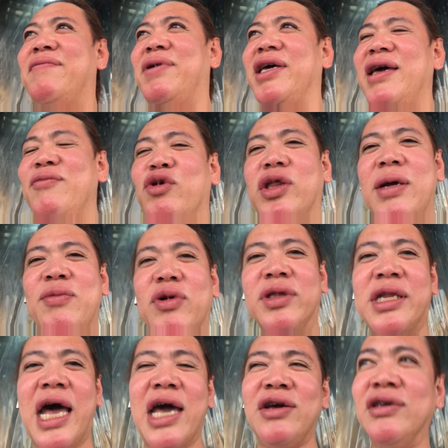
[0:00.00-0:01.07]

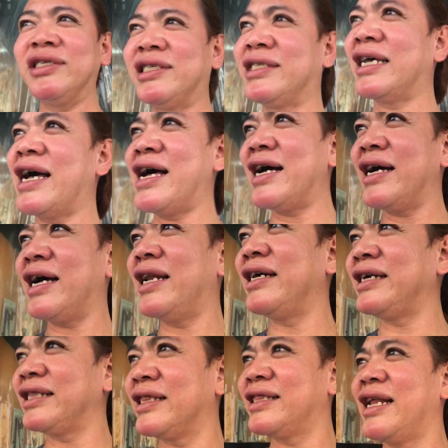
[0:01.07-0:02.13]
Mag-emote-emote tayo sa
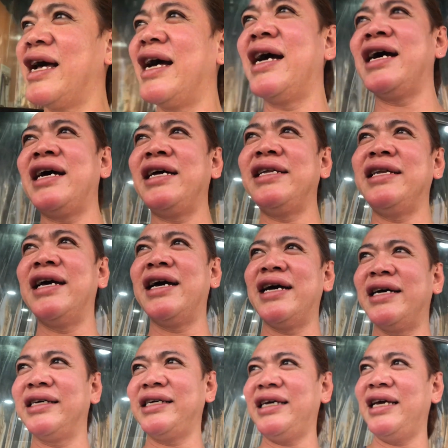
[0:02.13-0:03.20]
kalagitnaan
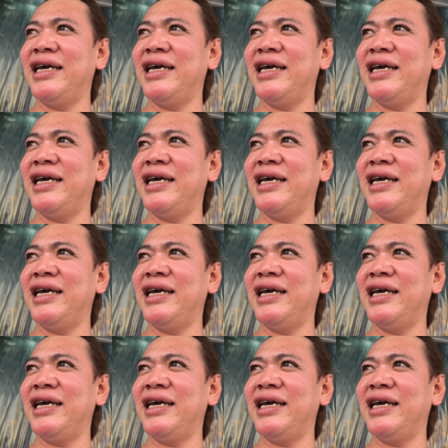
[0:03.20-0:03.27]
ng